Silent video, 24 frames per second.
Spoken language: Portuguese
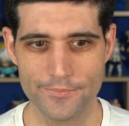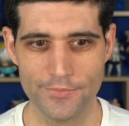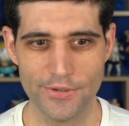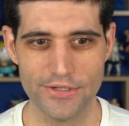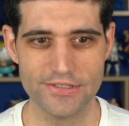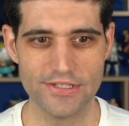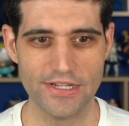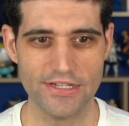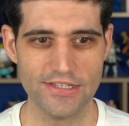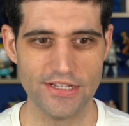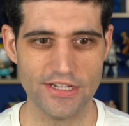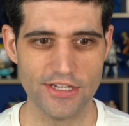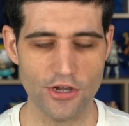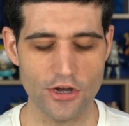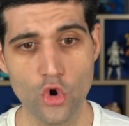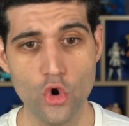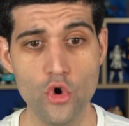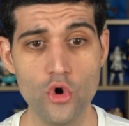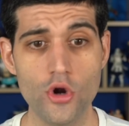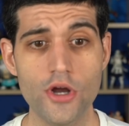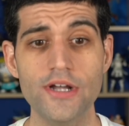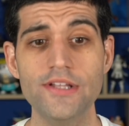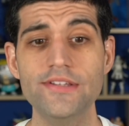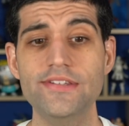Pois é, tá aqui, ó.
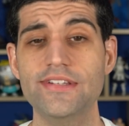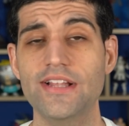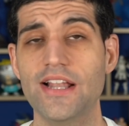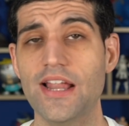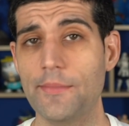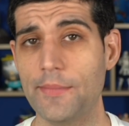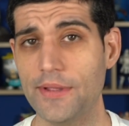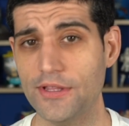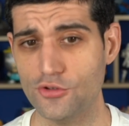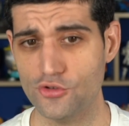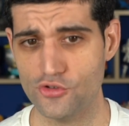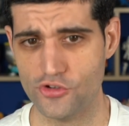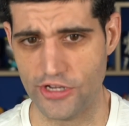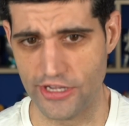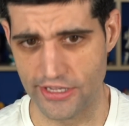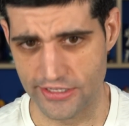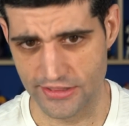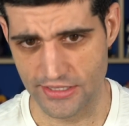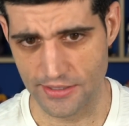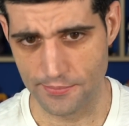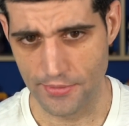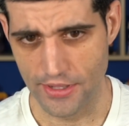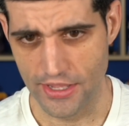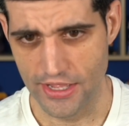Com o cancelamento de
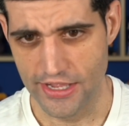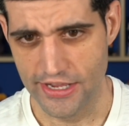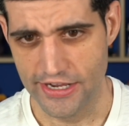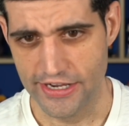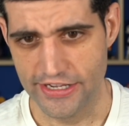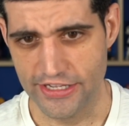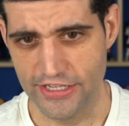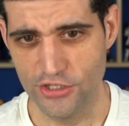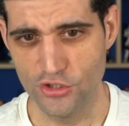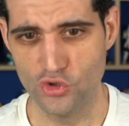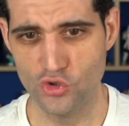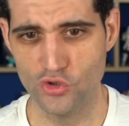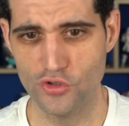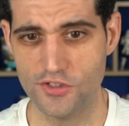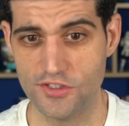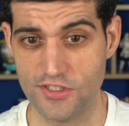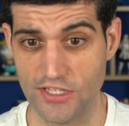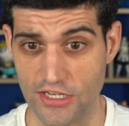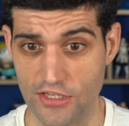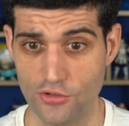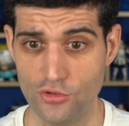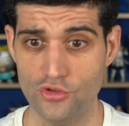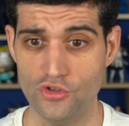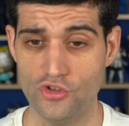Anthem e
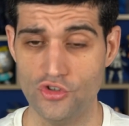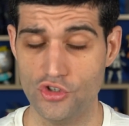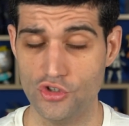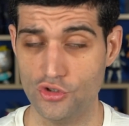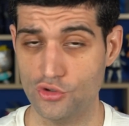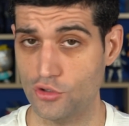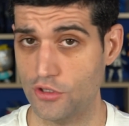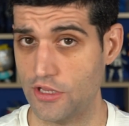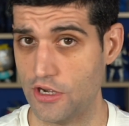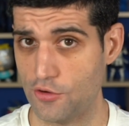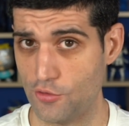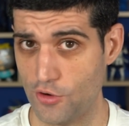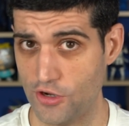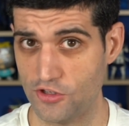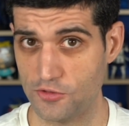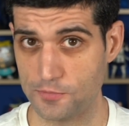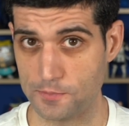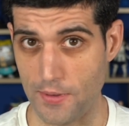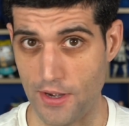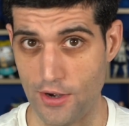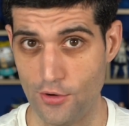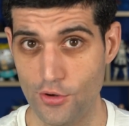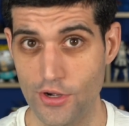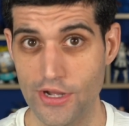sucesso de título da
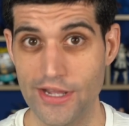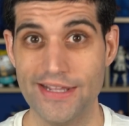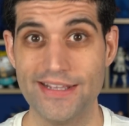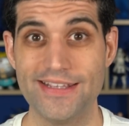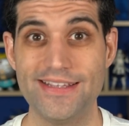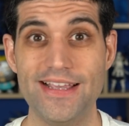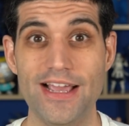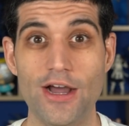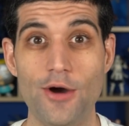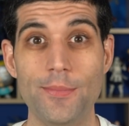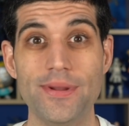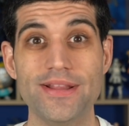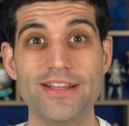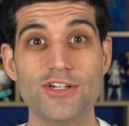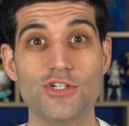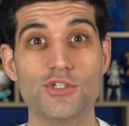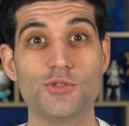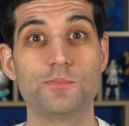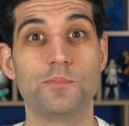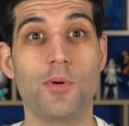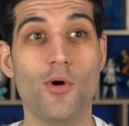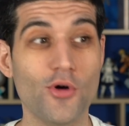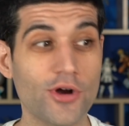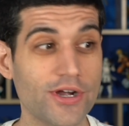Respawn, que é uma das
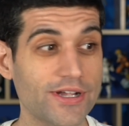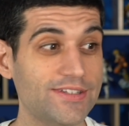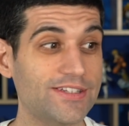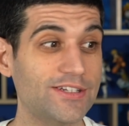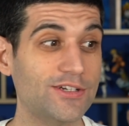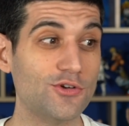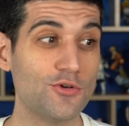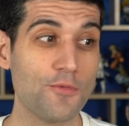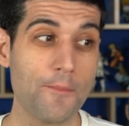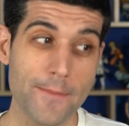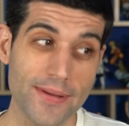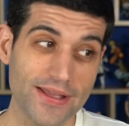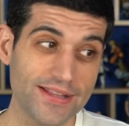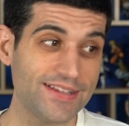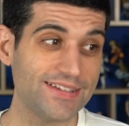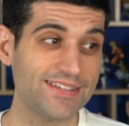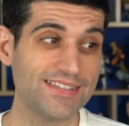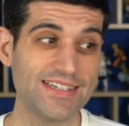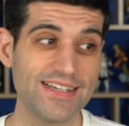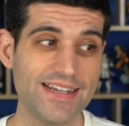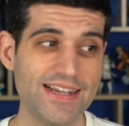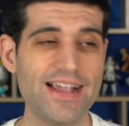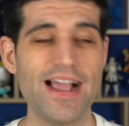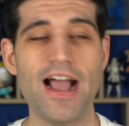poucas que no meio
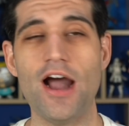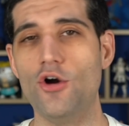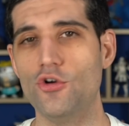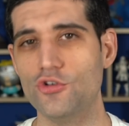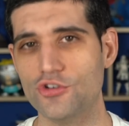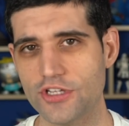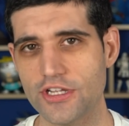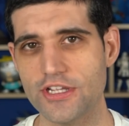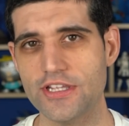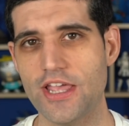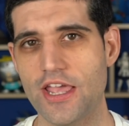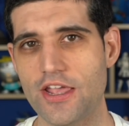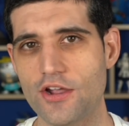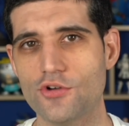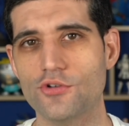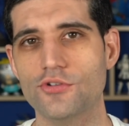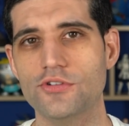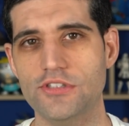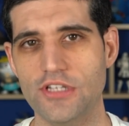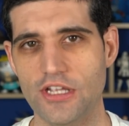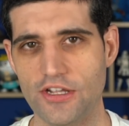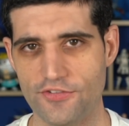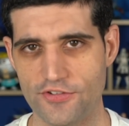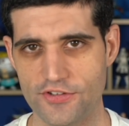desse caos da EA
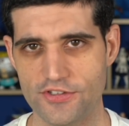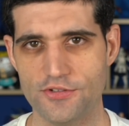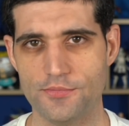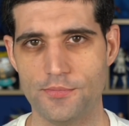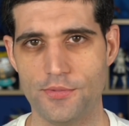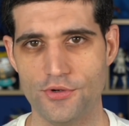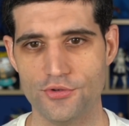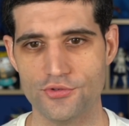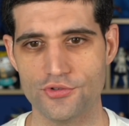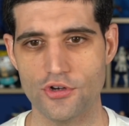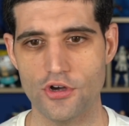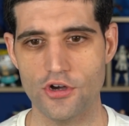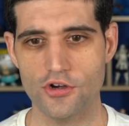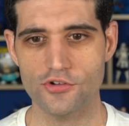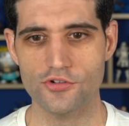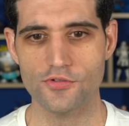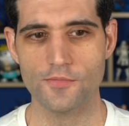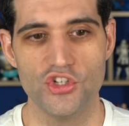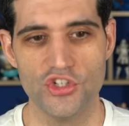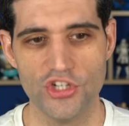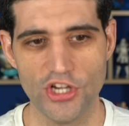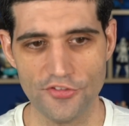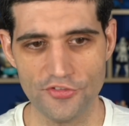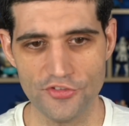consegue fazer bons jogos,
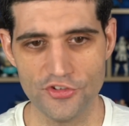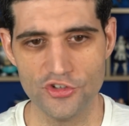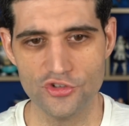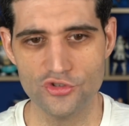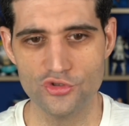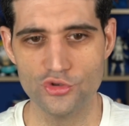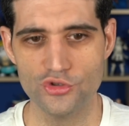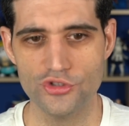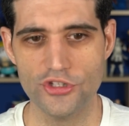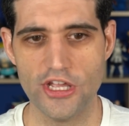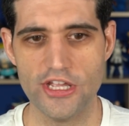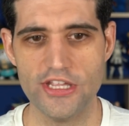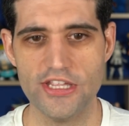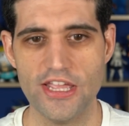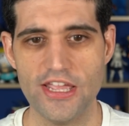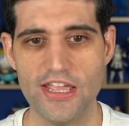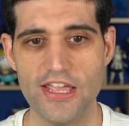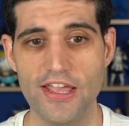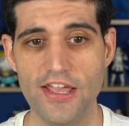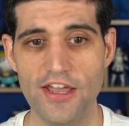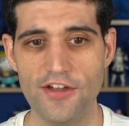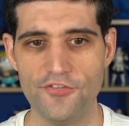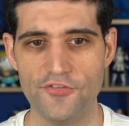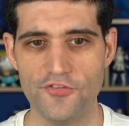chefe de estúdio da
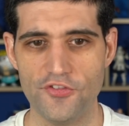EA